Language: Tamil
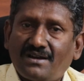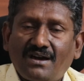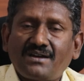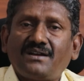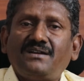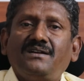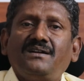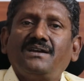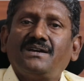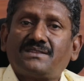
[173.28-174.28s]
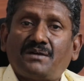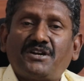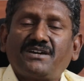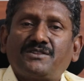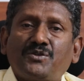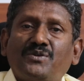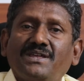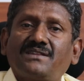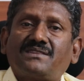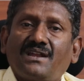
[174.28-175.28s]
நாங்கள்
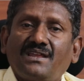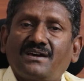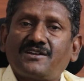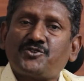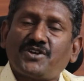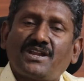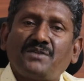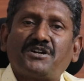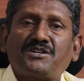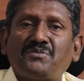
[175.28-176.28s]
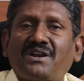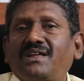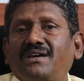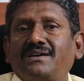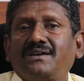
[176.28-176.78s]
தமிழகத்தினுடைய தலைநகர் சென்னை மட்டுமல்ல